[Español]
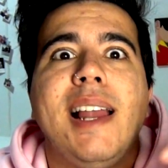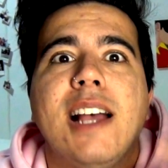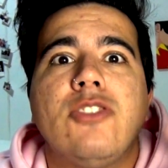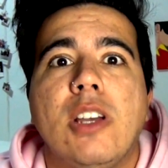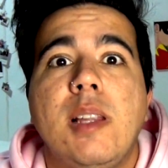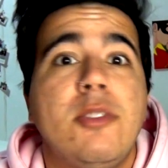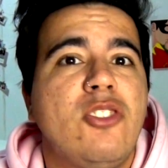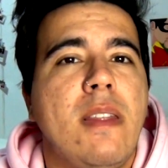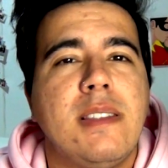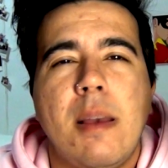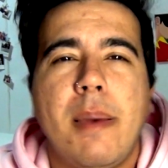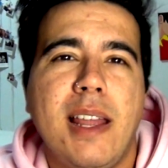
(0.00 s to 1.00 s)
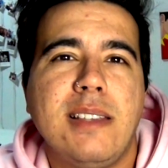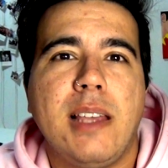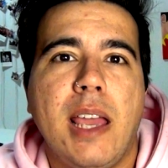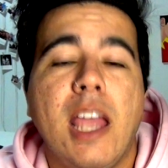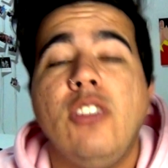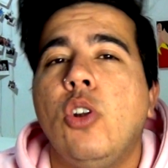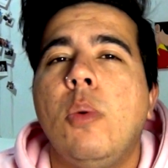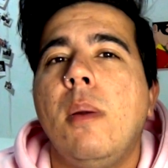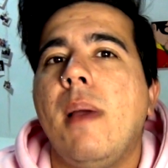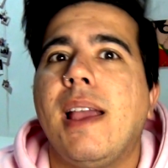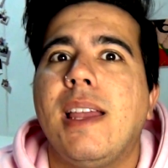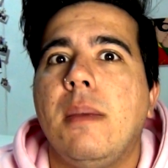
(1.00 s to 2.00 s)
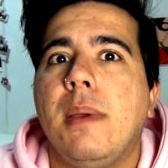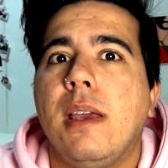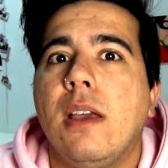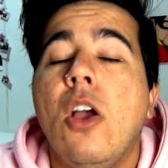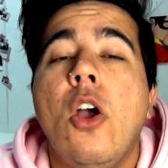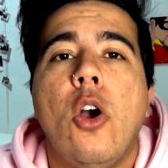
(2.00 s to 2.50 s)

El caso es que esta persona desaparece y tú lo vuelves a escribir.